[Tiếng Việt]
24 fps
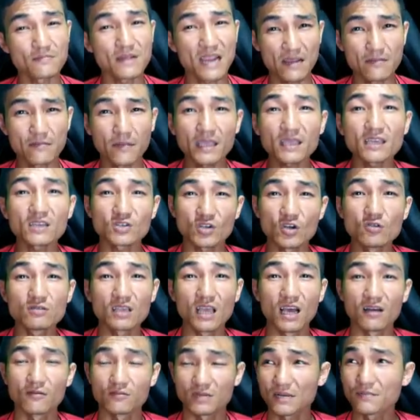trăm 120 mấy cây số
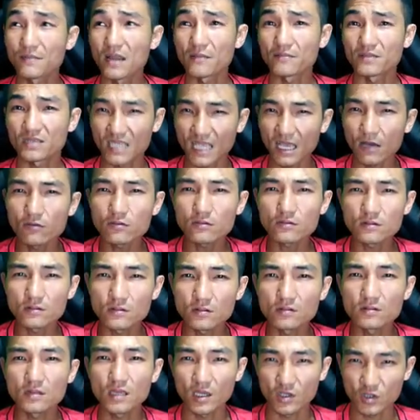giờ một trăm hai mươi sáu
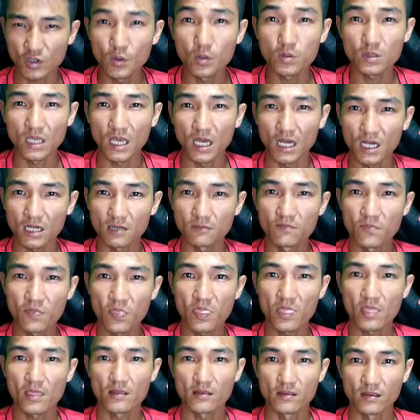cây số giờ
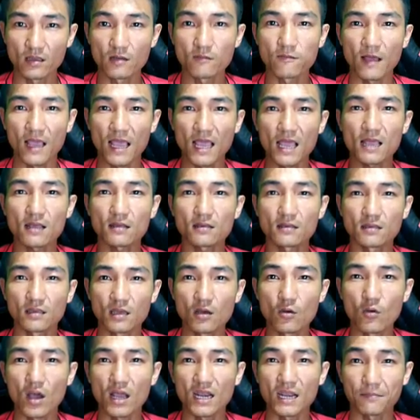những cái quả những
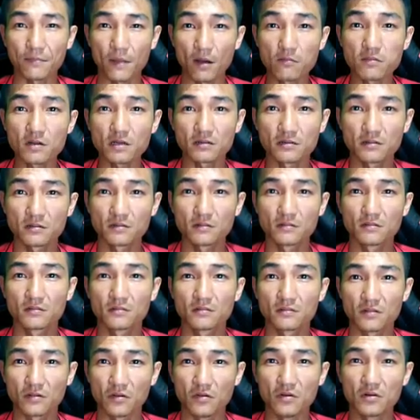cái quả đập bóng
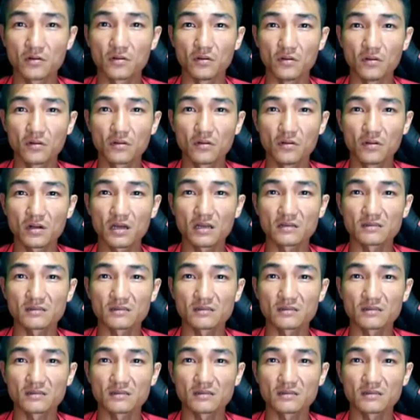của của của